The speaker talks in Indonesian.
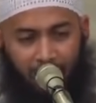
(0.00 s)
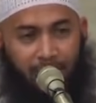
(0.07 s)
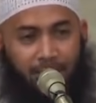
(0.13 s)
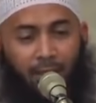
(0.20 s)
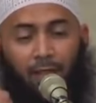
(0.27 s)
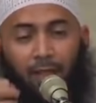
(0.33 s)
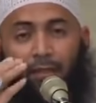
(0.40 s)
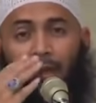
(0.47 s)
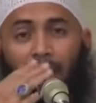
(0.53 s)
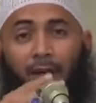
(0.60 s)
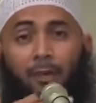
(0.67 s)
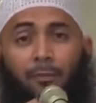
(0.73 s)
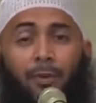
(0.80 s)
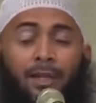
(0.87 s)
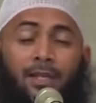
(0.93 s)
Kata
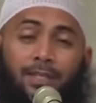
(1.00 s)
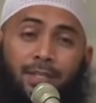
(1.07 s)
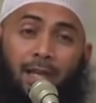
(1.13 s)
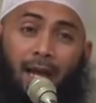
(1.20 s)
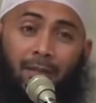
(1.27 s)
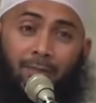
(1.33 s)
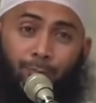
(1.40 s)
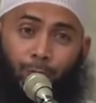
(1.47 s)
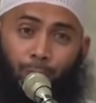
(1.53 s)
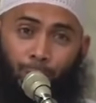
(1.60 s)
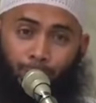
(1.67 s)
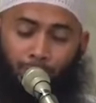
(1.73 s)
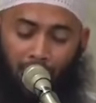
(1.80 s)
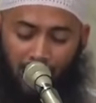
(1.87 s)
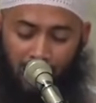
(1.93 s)
Allah, "Bal
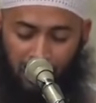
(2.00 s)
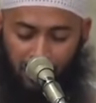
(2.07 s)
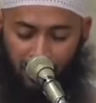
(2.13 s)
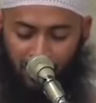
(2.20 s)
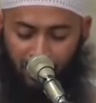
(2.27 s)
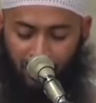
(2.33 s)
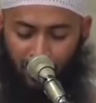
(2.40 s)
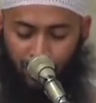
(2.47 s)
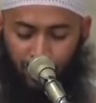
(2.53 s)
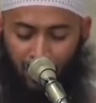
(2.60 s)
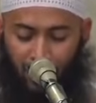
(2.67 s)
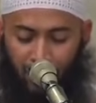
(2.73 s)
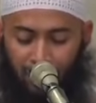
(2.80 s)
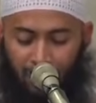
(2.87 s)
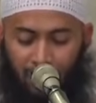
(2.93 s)
za'amtum allan
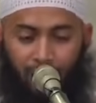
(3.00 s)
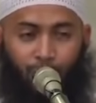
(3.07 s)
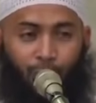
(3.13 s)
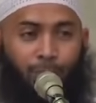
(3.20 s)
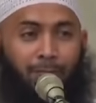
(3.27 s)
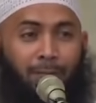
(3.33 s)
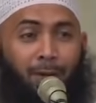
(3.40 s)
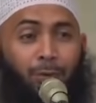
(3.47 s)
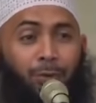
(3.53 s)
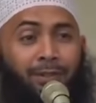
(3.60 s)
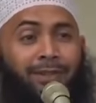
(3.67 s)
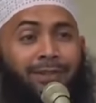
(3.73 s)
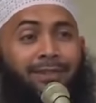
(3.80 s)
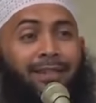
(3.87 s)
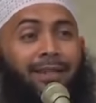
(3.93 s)
naj'ala lakum
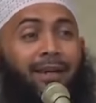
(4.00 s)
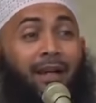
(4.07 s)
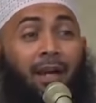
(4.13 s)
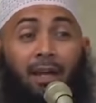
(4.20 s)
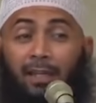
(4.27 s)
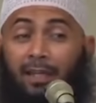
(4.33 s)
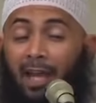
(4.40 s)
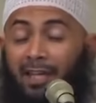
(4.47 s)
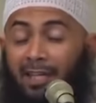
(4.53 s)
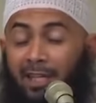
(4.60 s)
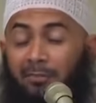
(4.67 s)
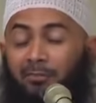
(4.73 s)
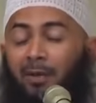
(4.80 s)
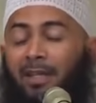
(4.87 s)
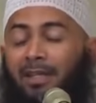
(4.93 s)

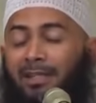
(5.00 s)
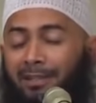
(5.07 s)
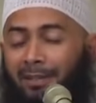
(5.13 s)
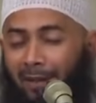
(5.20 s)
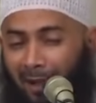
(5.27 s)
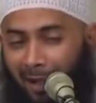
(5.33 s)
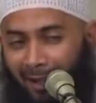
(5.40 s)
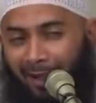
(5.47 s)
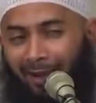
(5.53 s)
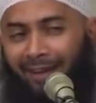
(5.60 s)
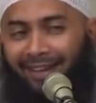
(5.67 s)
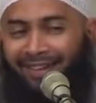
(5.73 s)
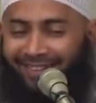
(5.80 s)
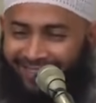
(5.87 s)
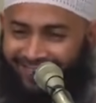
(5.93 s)
Kalian mengira
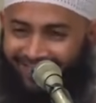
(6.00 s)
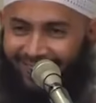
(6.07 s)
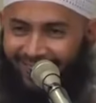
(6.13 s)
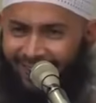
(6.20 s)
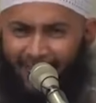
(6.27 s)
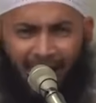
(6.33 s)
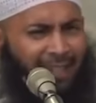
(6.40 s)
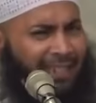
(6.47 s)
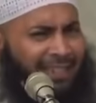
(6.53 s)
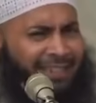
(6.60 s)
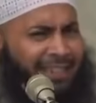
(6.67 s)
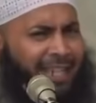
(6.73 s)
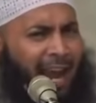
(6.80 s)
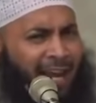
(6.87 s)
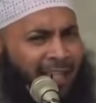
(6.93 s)

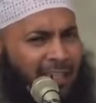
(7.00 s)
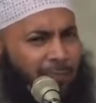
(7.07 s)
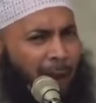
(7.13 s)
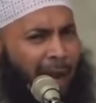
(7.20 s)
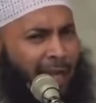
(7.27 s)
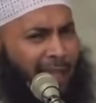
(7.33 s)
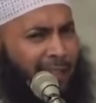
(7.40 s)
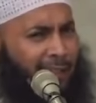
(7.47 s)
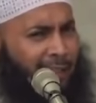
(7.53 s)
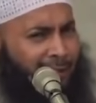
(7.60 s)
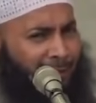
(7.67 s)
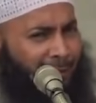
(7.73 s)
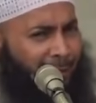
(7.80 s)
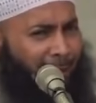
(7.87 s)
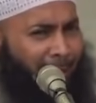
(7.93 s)
kalian tidak akan
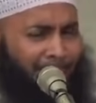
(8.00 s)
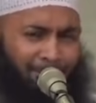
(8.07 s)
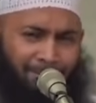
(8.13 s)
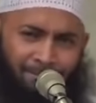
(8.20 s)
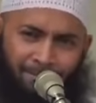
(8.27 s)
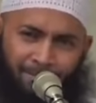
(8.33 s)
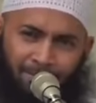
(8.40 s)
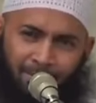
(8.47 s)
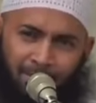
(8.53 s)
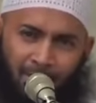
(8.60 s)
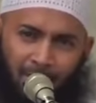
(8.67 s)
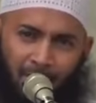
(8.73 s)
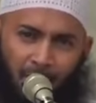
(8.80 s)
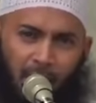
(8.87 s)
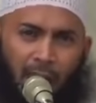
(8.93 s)
dibangkitkan.
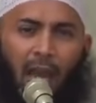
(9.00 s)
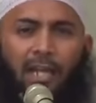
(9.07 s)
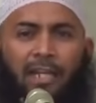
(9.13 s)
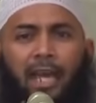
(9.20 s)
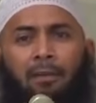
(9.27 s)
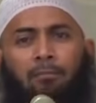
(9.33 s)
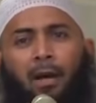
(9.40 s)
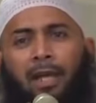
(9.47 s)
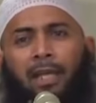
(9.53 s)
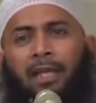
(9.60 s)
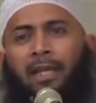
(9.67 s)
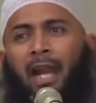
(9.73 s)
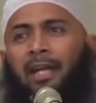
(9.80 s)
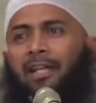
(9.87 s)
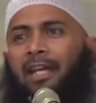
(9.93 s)
Kalian
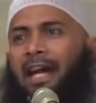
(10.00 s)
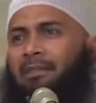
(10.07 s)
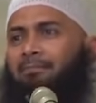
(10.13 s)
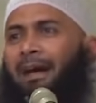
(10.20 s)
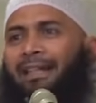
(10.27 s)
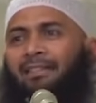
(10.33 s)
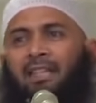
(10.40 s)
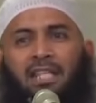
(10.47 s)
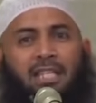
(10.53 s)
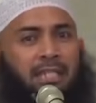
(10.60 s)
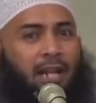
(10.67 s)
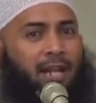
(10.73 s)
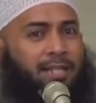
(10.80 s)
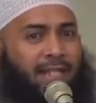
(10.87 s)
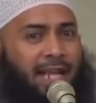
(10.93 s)
mengira dengan mati
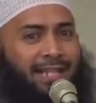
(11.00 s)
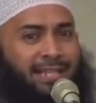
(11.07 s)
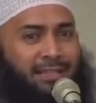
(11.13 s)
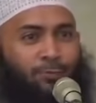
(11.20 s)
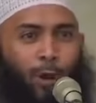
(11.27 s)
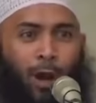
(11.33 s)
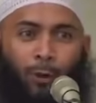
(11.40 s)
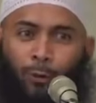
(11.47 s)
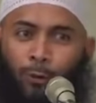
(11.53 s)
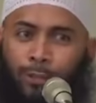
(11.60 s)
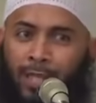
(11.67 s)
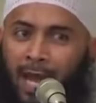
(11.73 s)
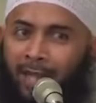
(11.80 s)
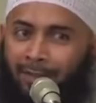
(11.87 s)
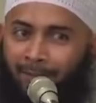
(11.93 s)
selesai semua
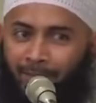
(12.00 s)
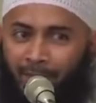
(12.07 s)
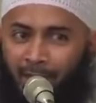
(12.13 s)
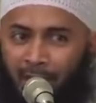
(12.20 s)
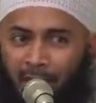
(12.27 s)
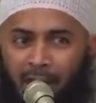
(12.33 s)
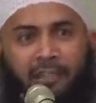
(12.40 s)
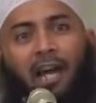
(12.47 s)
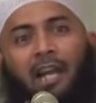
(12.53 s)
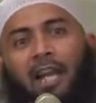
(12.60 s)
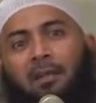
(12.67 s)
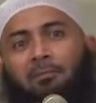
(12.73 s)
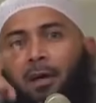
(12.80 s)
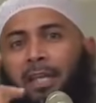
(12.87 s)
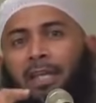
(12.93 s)
urusan.
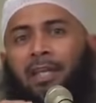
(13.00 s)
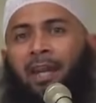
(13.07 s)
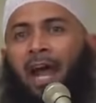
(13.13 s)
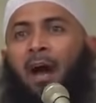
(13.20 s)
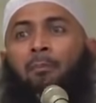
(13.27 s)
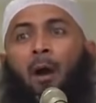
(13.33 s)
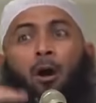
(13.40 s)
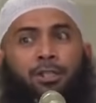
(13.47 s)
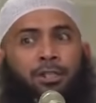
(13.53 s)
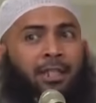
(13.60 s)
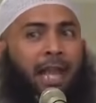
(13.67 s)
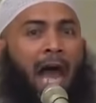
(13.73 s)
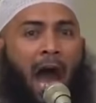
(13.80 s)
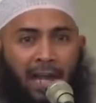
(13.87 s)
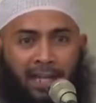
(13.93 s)
Kalian mengira
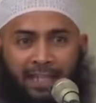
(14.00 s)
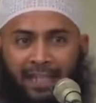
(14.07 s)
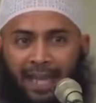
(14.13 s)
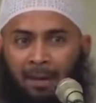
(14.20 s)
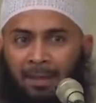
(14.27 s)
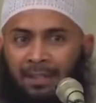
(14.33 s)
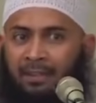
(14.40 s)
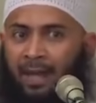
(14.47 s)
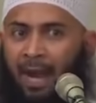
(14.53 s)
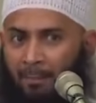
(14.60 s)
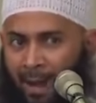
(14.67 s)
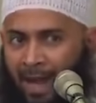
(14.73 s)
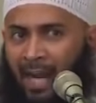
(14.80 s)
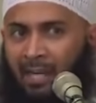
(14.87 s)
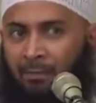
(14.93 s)
bahwasanya hari kiamat
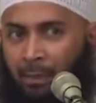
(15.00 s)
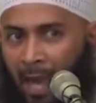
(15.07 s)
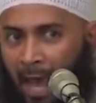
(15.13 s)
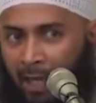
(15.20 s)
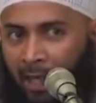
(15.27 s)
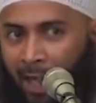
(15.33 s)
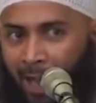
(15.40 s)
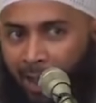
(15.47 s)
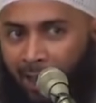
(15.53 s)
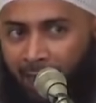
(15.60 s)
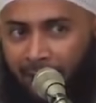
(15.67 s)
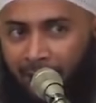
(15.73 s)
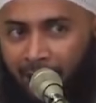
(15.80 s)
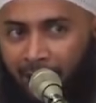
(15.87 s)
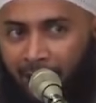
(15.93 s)
ramalan belaka.